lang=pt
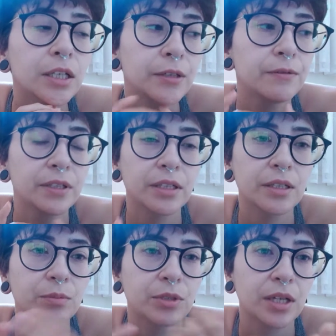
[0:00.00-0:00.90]
e vim
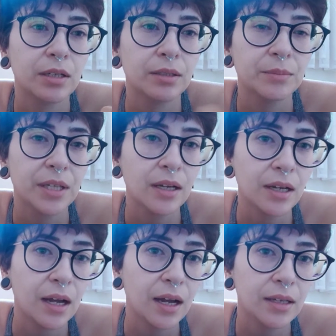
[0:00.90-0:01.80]
aqui morar na minha
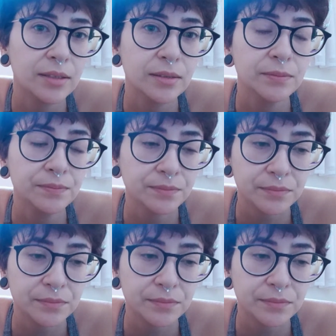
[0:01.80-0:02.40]
casa.